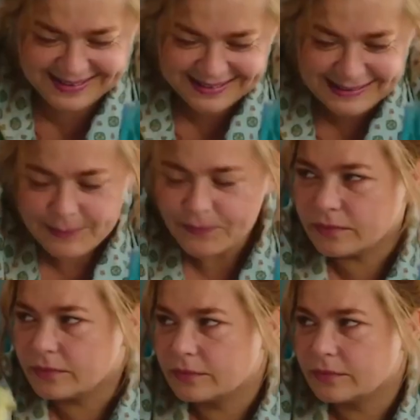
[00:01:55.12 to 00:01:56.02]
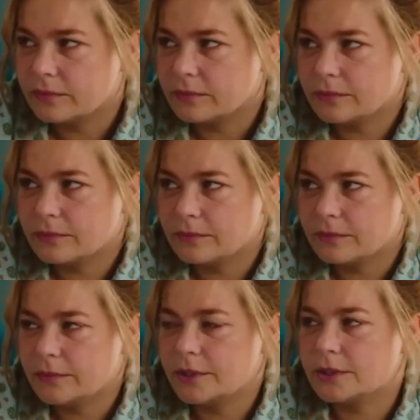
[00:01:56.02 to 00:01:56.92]
Че?
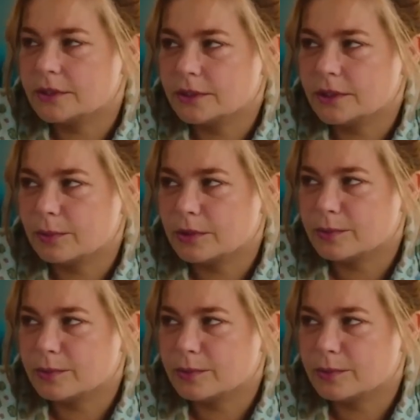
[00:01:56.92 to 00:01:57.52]
Не с этой я